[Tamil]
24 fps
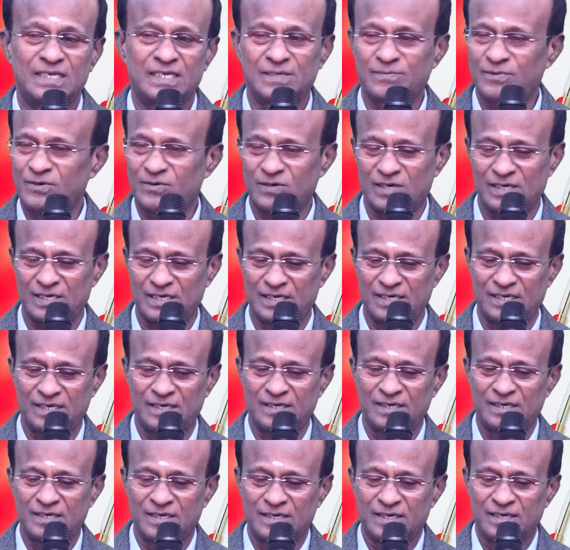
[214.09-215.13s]
இப்போ ஒரு
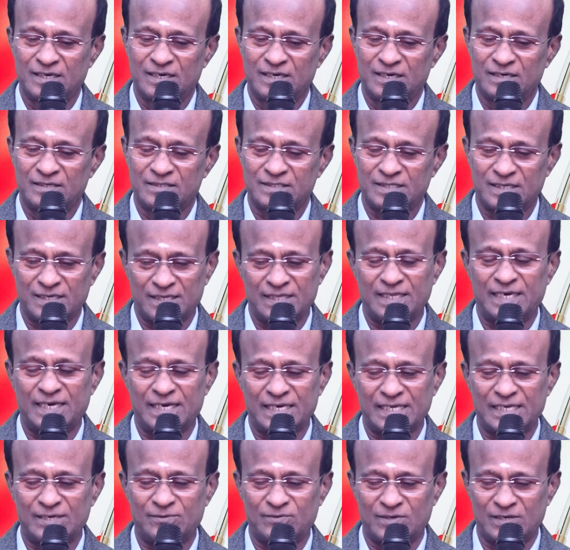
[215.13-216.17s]

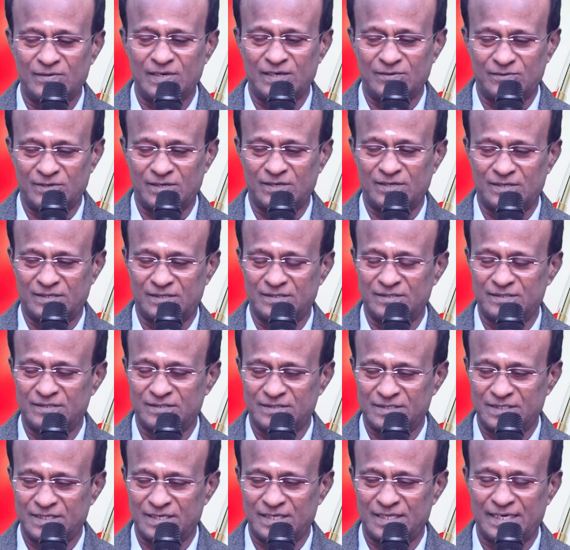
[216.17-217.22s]
சிறுதானிய உணவில் ஒரு
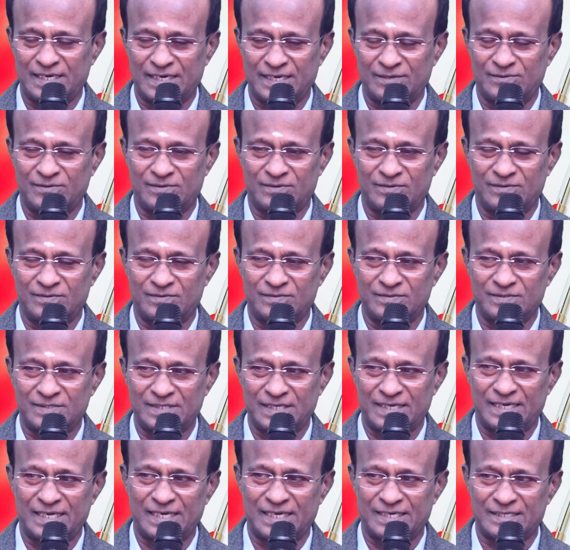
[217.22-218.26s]
சிறுதானியம் ஒரு
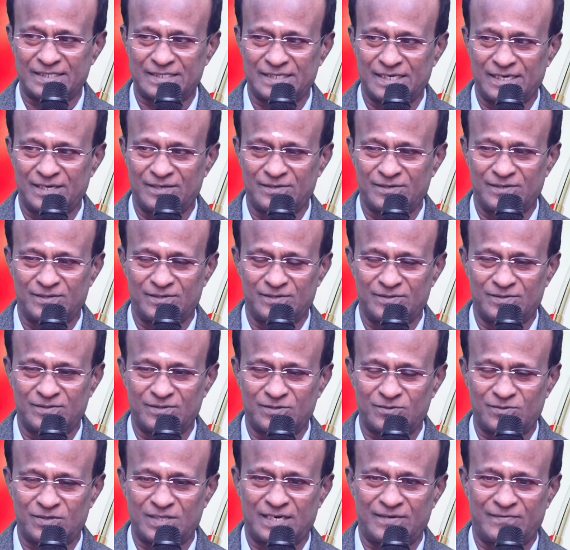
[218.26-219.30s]
திணை அரிசிலேயோ ஒரு
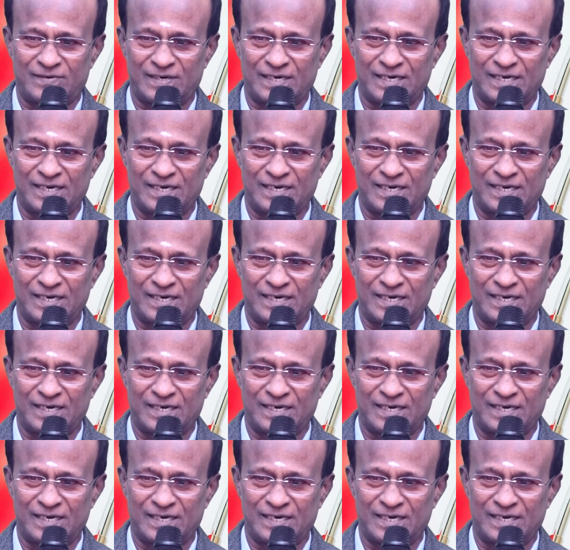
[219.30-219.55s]
குதிரை